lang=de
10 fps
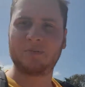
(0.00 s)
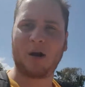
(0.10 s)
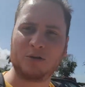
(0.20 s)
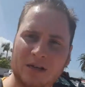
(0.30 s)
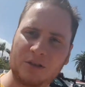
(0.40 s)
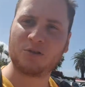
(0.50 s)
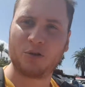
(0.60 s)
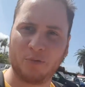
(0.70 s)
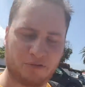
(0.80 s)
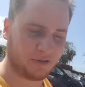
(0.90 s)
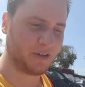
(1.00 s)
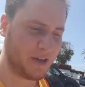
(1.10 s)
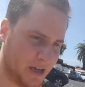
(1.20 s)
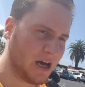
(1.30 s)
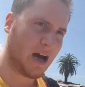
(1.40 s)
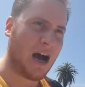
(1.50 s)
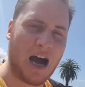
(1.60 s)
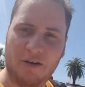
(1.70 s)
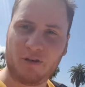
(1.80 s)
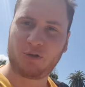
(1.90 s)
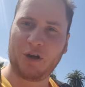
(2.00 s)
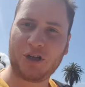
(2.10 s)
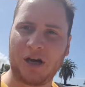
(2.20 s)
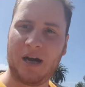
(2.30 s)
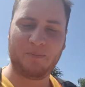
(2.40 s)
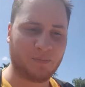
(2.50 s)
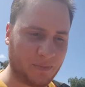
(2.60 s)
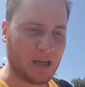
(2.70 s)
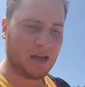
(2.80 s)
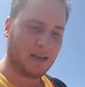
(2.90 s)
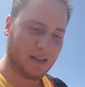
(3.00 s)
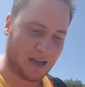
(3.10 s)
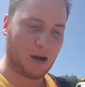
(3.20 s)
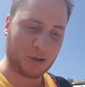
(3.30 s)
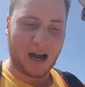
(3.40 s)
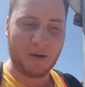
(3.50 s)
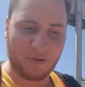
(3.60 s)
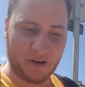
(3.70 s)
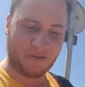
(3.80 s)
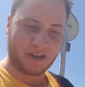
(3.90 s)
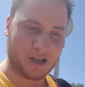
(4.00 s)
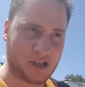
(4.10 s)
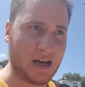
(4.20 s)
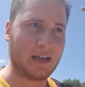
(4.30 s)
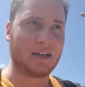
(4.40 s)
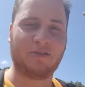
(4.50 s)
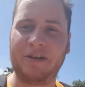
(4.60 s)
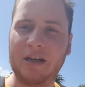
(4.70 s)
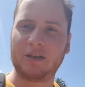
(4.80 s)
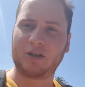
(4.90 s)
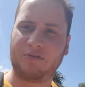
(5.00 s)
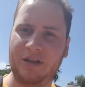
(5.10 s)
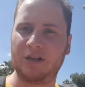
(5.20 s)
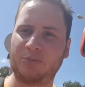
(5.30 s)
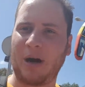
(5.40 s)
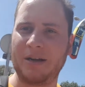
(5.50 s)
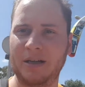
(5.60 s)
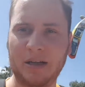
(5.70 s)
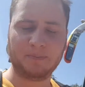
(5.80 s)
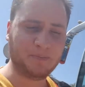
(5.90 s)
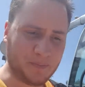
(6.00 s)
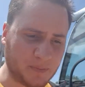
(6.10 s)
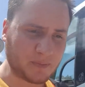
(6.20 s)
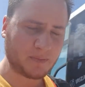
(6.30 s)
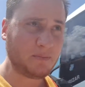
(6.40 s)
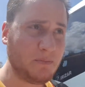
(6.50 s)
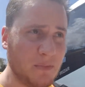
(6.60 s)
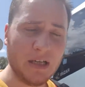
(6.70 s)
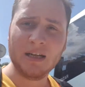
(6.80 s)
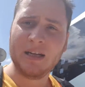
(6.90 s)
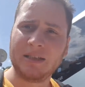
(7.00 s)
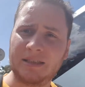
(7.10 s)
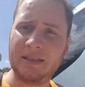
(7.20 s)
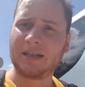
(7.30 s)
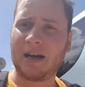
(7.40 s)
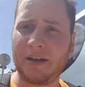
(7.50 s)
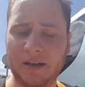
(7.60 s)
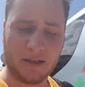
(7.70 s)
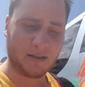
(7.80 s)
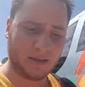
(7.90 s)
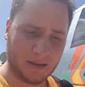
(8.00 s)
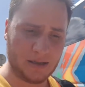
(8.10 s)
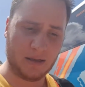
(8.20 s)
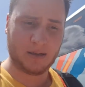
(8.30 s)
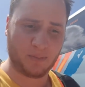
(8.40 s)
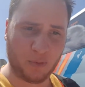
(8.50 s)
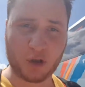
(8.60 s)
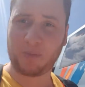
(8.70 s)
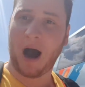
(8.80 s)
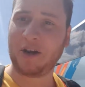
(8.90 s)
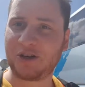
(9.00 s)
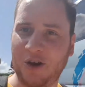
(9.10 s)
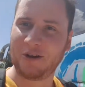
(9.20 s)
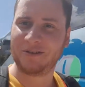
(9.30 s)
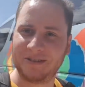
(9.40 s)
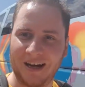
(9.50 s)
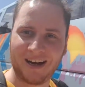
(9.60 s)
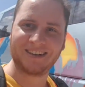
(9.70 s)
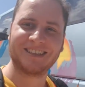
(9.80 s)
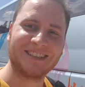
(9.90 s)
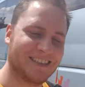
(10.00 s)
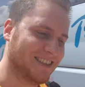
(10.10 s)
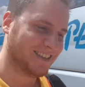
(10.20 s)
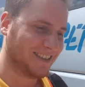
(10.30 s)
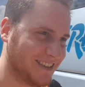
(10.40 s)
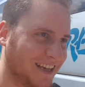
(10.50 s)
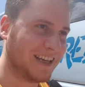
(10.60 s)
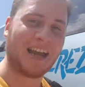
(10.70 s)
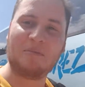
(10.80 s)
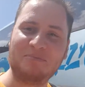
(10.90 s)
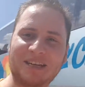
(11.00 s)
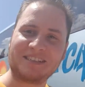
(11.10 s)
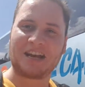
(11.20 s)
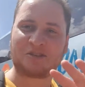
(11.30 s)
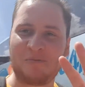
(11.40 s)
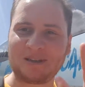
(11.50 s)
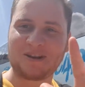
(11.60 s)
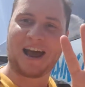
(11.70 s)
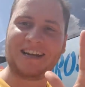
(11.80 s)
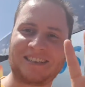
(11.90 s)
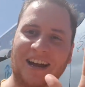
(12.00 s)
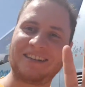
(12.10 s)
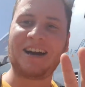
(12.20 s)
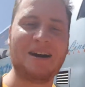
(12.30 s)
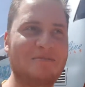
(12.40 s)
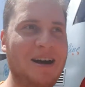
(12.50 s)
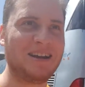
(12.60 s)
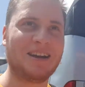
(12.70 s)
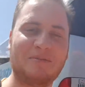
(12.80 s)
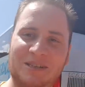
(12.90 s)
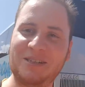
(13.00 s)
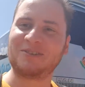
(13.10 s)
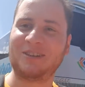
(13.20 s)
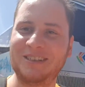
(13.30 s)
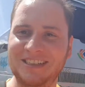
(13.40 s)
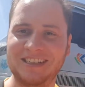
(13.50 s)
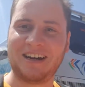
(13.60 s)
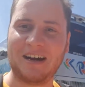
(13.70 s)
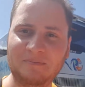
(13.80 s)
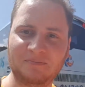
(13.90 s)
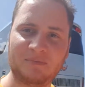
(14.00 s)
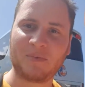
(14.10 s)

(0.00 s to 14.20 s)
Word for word: im Ausland zu knüpfen, einfach durchschreiben. Äh, auch da habe ich wieder festgestellt, äh, viele, viele Spanierinnen, die dann ähm, nur Spanisch können. Ja. Ich habe mich jetzt da schon mal so leicht rangearbeitet, aber es ist noch nicht ideal.